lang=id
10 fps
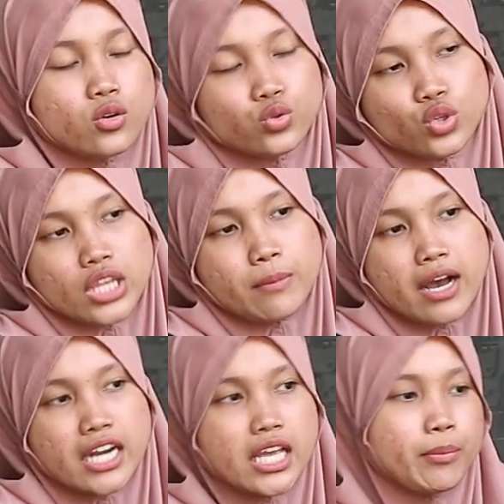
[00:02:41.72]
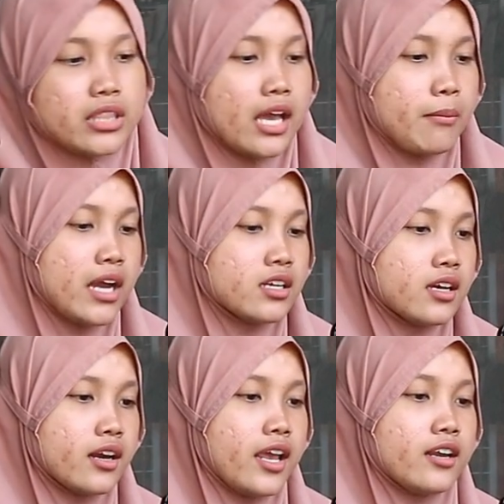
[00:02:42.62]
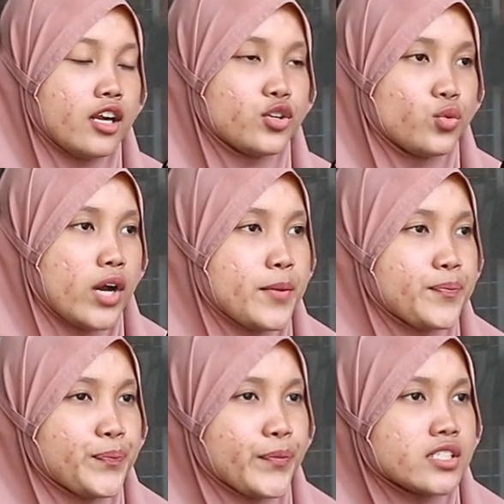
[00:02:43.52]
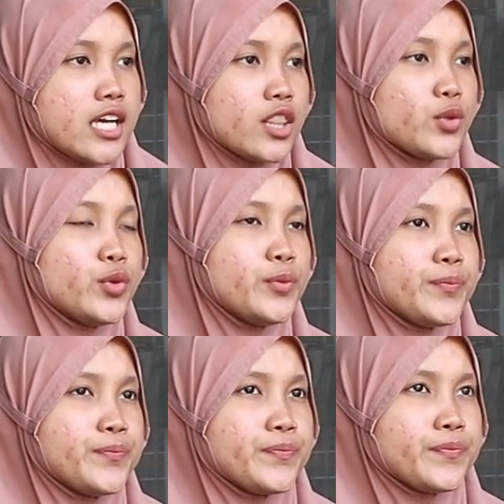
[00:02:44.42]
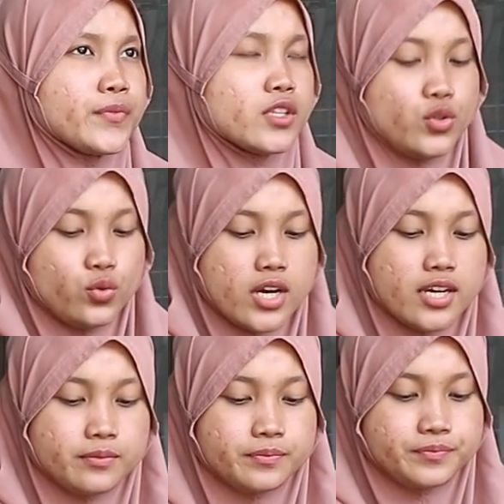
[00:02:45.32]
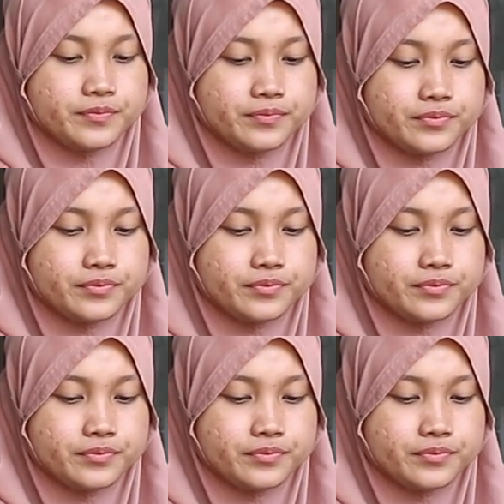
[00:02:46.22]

untuk tembakan yang pertama di gerendel 2 1 2